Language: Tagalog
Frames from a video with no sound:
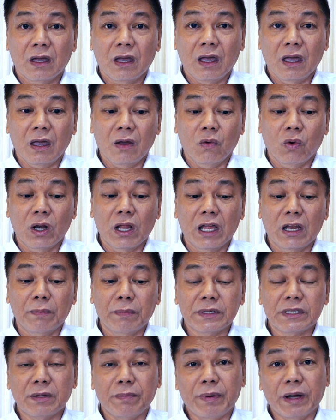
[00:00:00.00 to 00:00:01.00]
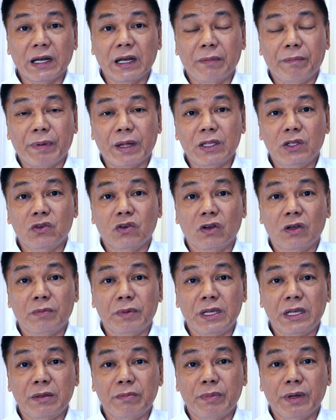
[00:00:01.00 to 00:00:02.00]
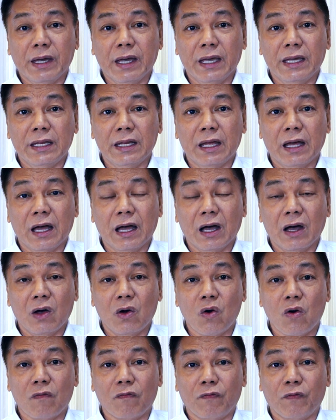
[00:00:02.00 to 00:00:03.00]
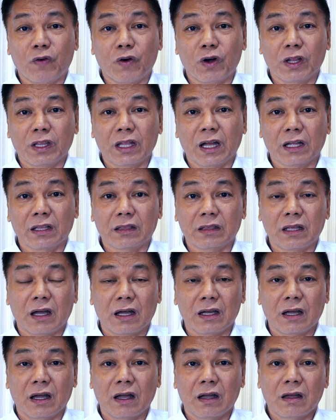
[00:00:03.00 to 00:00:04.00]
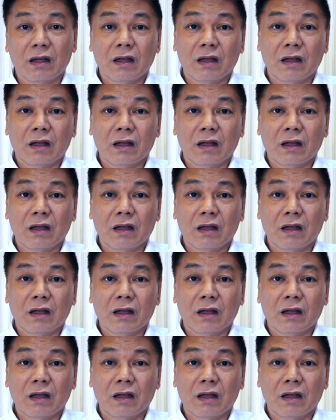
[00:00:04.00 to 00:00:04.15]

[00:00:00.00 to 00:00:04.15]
eh wala naman sa paglipad yung ibinibigay na comfort at uh,